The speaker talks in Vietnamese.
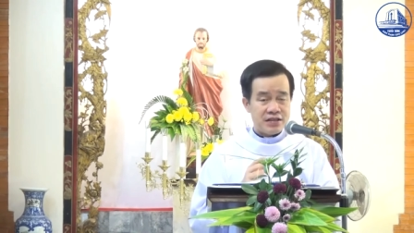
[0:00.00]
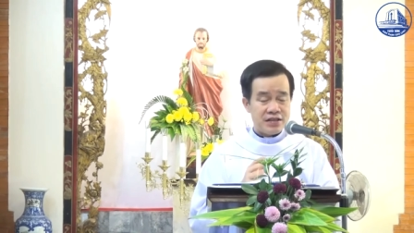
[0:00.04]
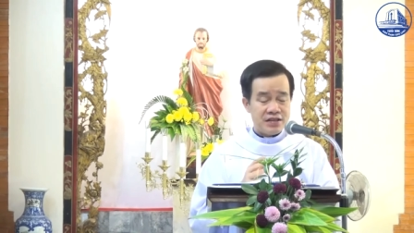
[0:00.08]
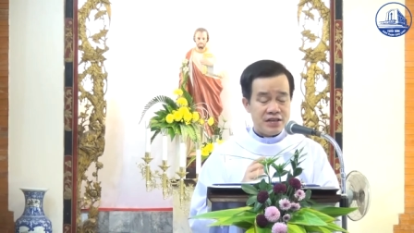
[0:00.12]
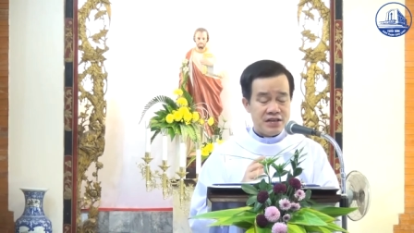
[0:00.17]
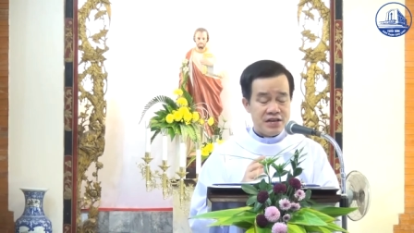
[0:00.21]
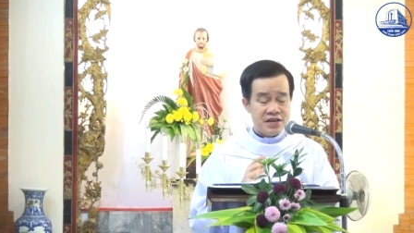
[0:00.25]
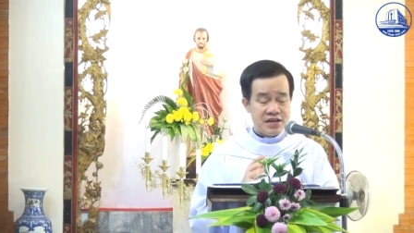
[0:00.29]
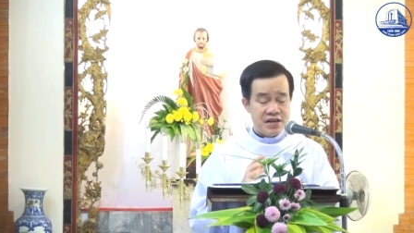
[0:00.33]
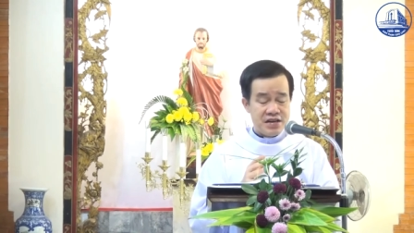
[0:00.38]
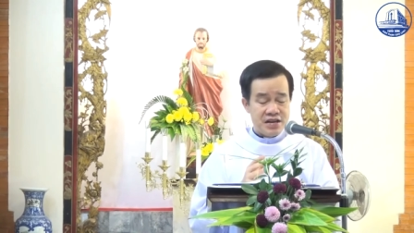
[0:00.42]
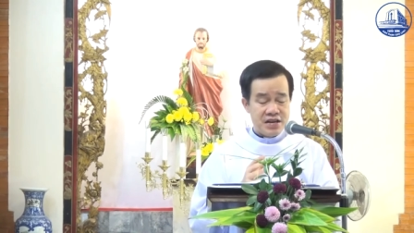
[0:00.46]

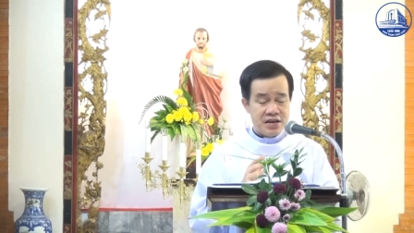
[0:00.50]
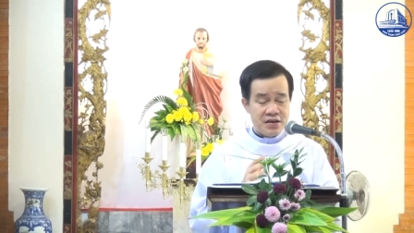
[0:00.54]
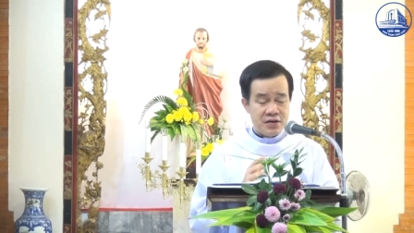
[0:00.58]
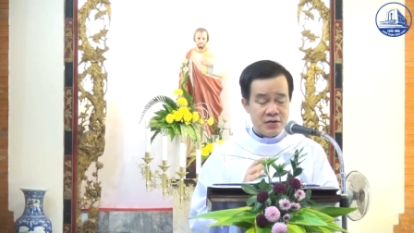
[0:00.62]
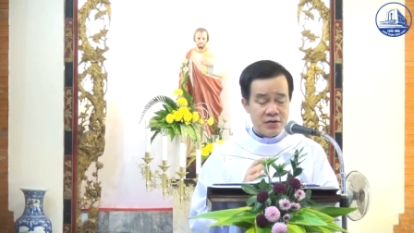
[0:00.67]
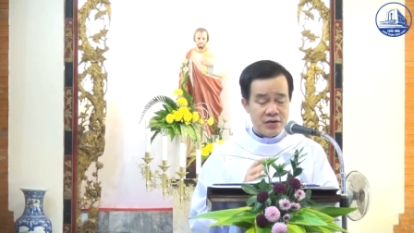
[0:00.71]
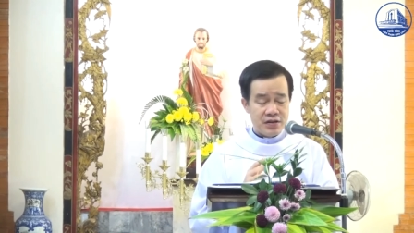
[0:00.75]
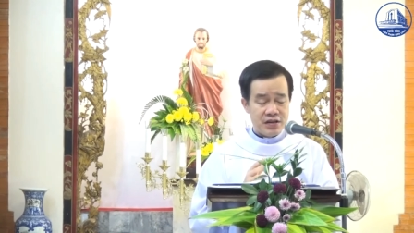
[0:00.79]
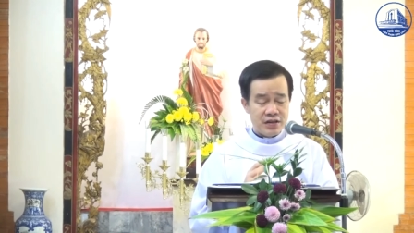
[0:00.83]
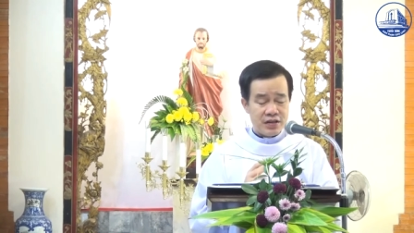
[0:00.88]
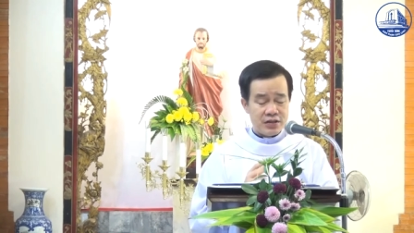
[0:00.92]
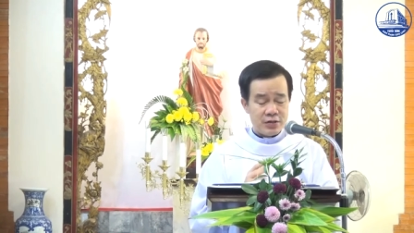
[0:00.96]
nếu
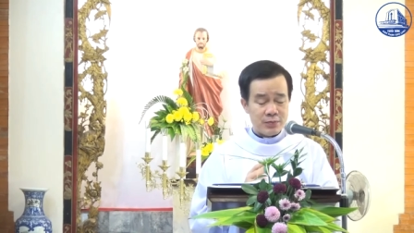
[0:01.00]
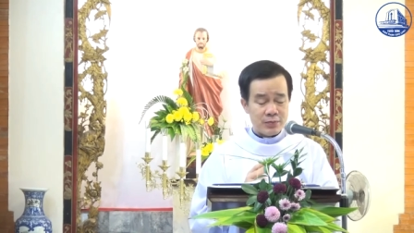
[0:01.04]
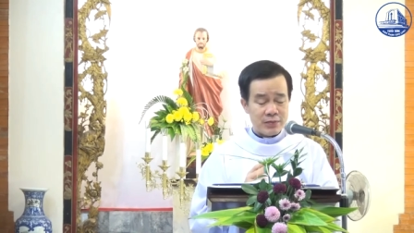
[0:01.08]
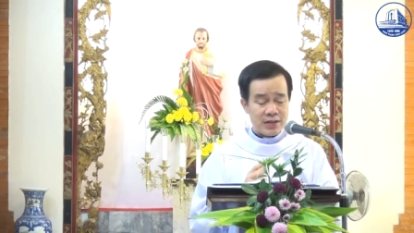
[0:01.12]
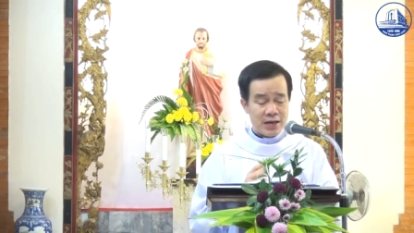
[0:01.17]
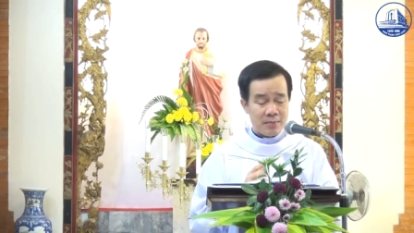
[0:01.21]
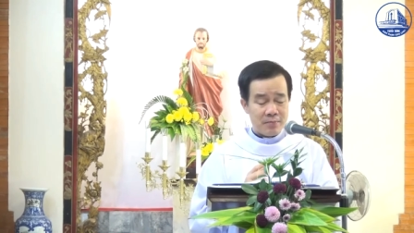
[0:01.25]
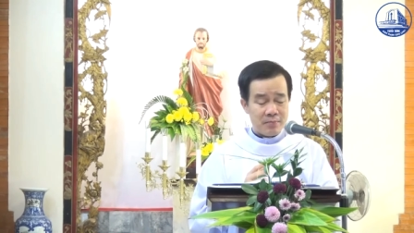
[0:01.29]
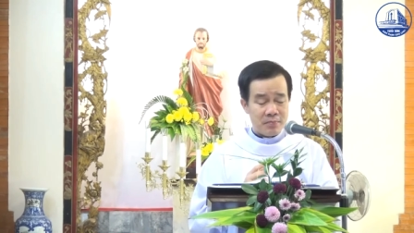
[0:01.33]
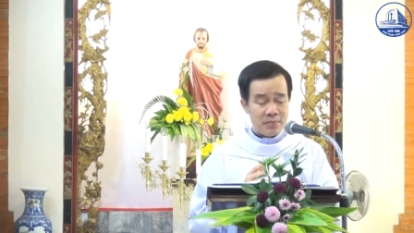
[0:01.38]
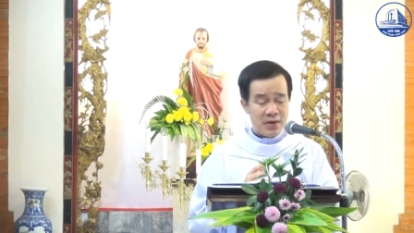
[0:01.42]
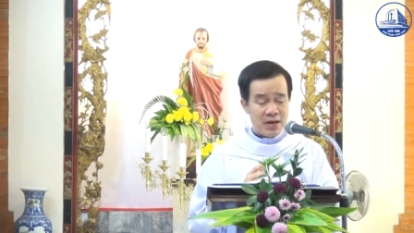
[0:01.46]
như chúng
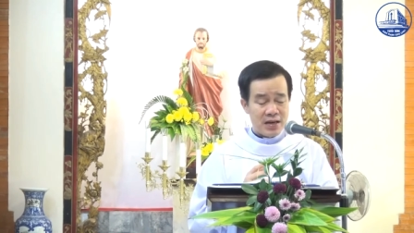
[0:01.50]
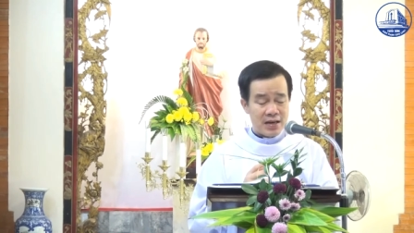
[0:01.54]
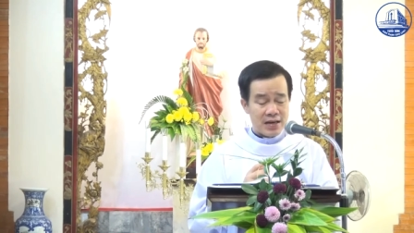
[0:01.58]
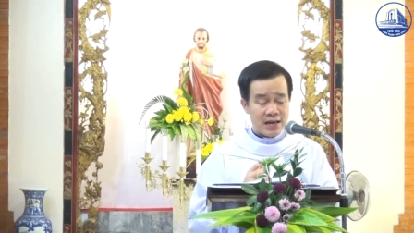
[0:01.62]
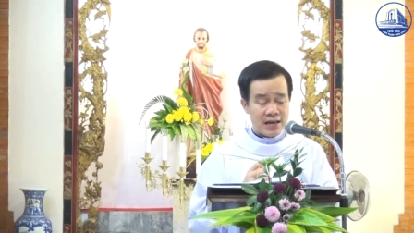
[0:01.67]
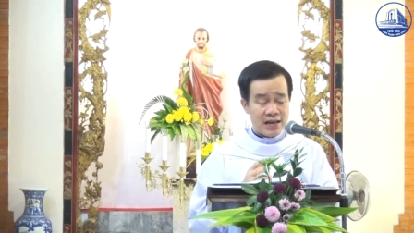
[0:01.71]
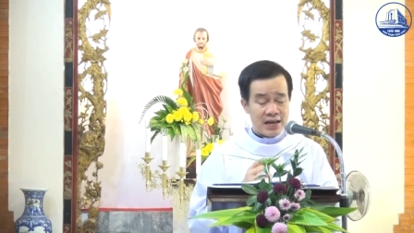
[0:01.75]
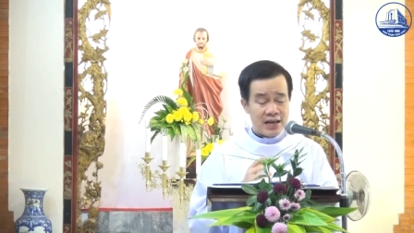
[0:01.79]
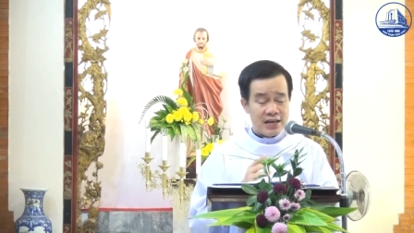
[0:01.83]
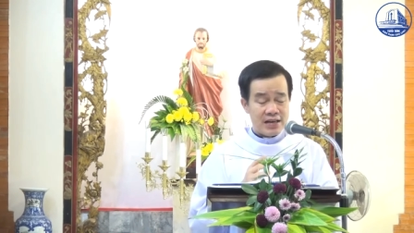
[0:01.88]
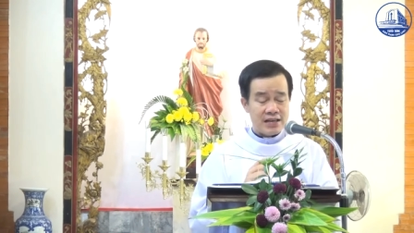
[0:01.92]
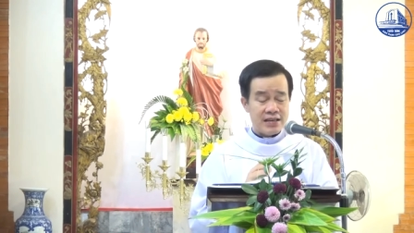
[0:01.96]
ta biết
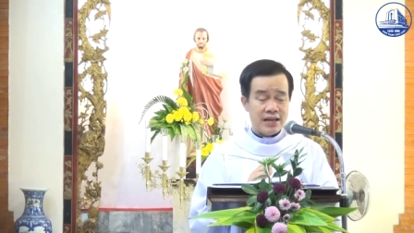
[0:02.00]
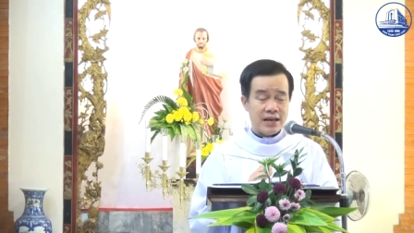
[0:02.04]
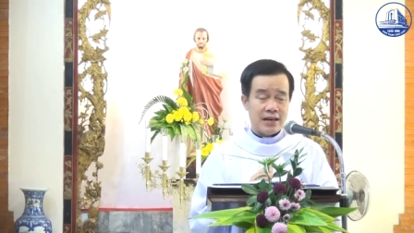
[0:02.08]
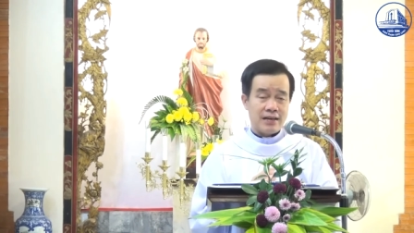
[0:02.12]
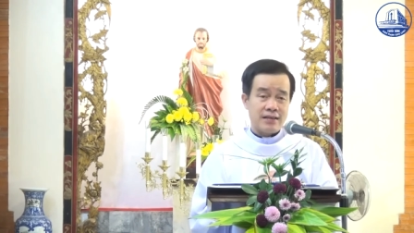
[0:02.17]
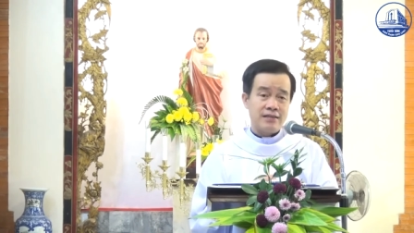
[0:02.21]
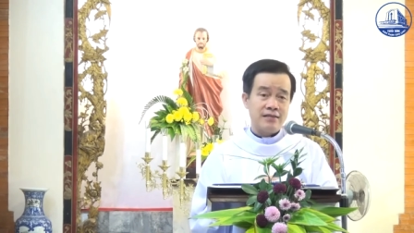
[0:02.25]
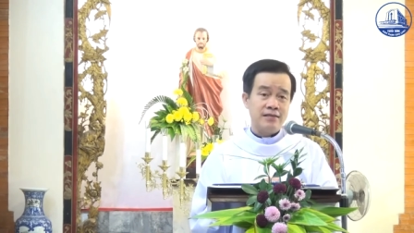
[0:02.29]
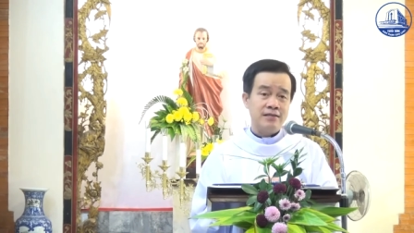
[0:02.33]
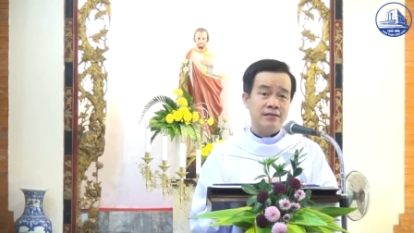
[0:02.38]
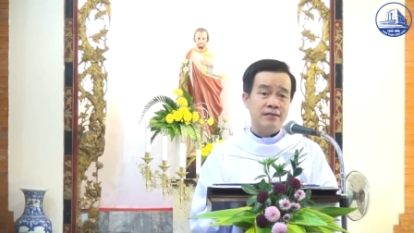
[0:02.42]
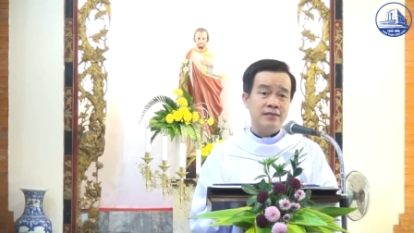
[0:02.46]
kiên
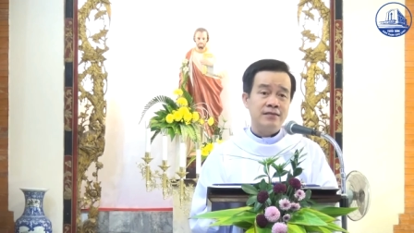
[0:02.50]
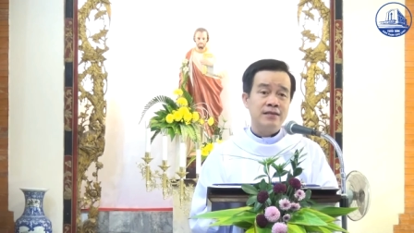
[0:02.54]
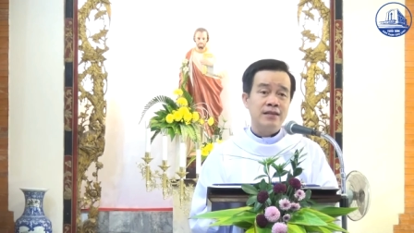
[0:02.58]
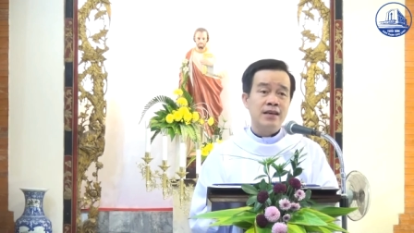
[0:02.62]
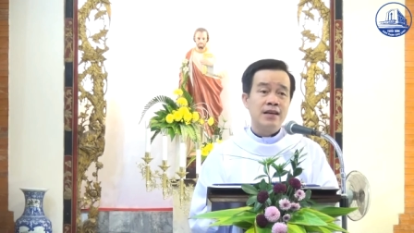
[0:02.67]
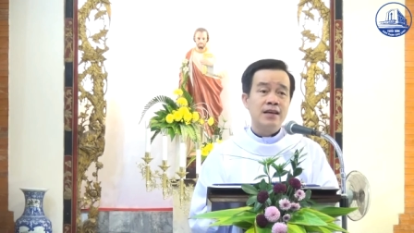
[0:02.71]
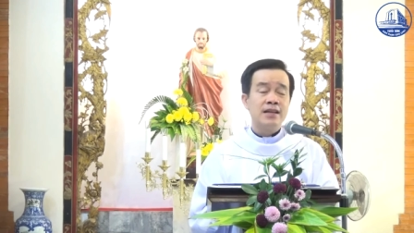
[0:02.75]
nhẫn